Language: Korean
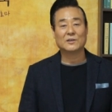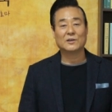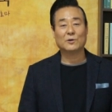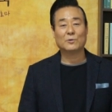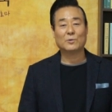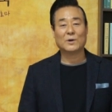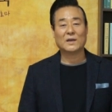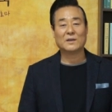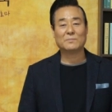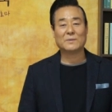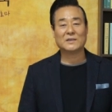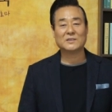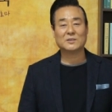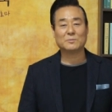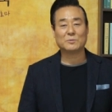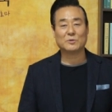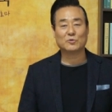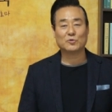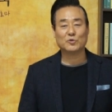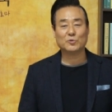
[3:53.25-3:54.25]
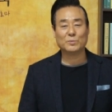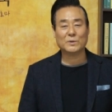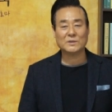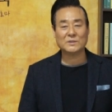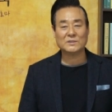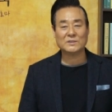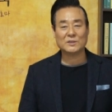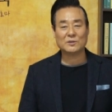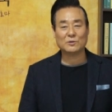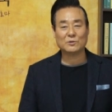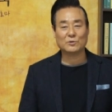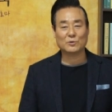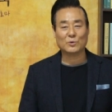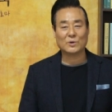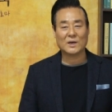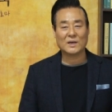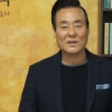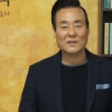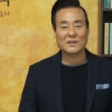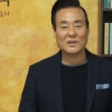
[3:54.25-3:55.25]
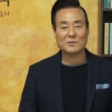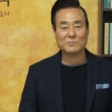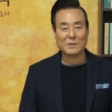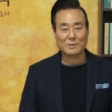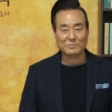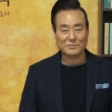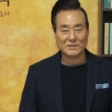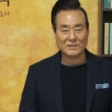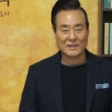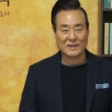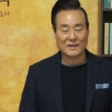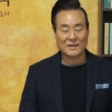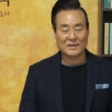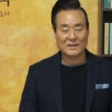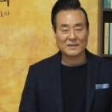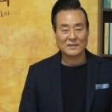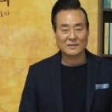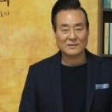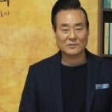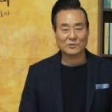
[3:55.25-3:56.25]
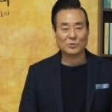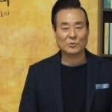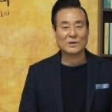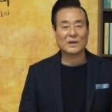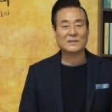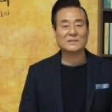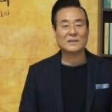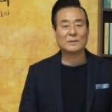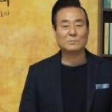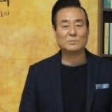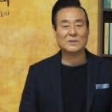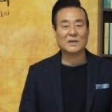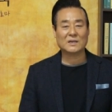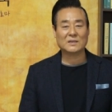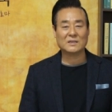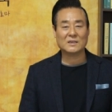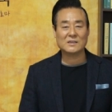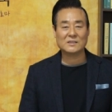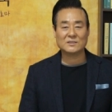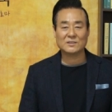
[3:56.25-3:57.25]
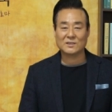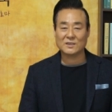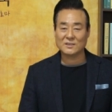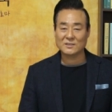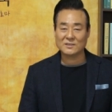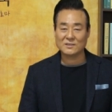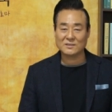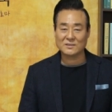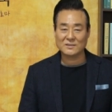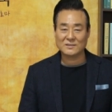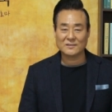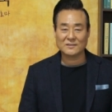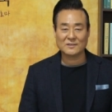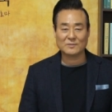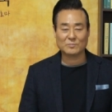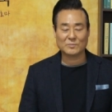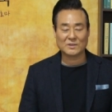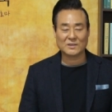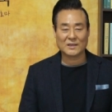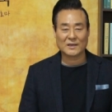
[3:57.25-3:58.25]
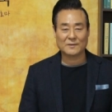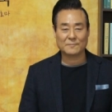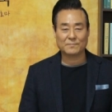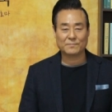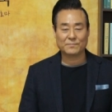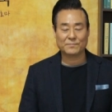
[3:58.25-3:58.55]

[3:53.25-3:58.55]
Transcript: 여호와의 말씀이 두 번째로 요나에게 임합니다. 요나 3장 1절에서 2절입니다.